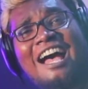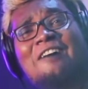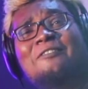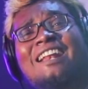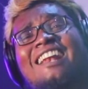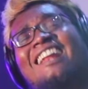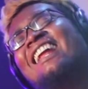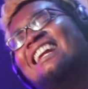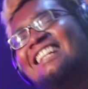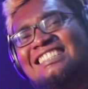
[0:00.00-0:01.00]
விரல
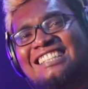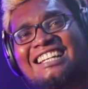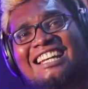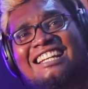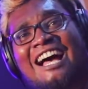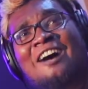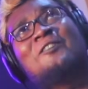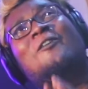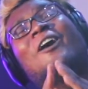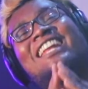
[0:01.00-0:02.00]
லைட்டா சீண்டிட்டா
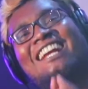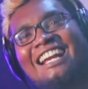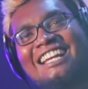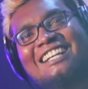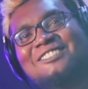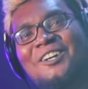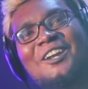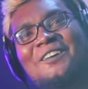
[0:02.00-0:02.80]
கண்ணுக்கு சொல்லு